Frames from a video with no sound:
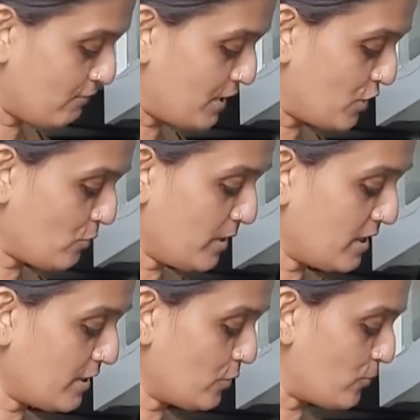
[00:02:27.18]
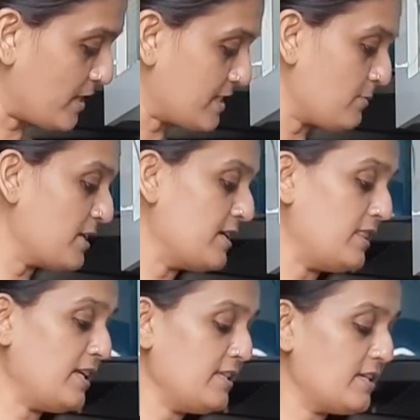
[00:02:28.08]
वीडियो में अगर थोड़ा सा भी
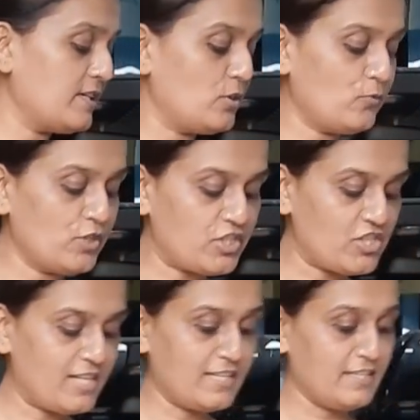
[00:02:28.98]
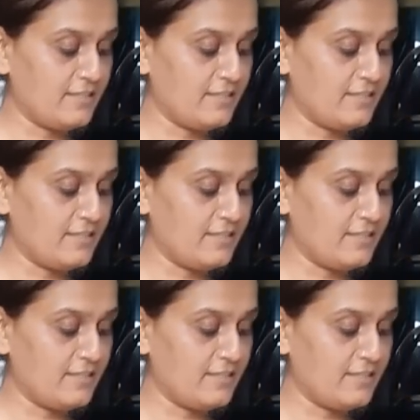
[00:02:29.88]
गंदा दिखे तो वो अच्छा नहीं